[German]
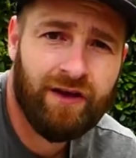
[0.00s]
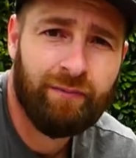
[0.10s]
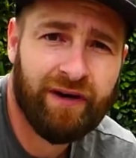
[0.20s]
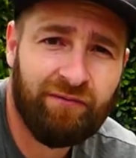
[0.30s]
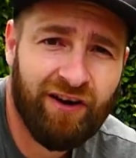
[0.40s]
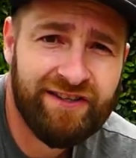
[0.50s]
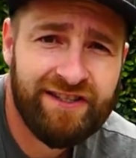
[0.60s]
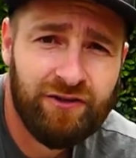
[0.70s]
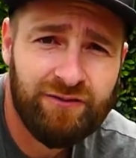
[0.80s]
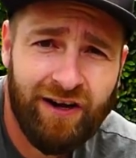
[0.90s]
Bei der
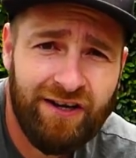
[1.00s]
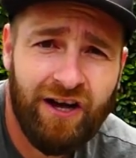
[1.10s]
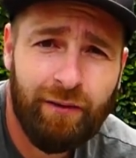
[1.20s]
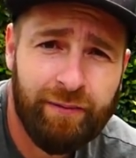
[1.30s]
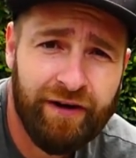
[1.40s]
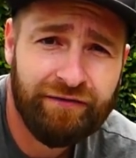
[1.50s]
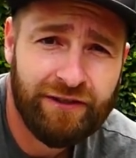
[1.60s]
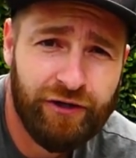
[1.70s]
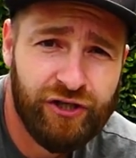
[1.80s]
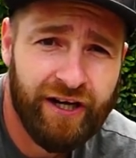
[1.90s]
Pflanzenauswahl habe ich meine
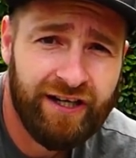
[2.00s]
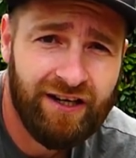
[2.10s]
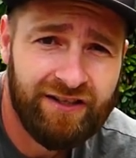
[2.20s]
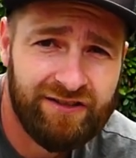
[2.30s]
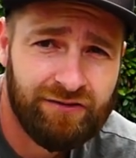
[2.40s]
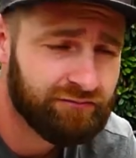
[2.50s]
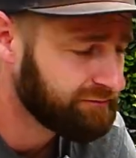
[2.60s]
Frau entscheiden lassen.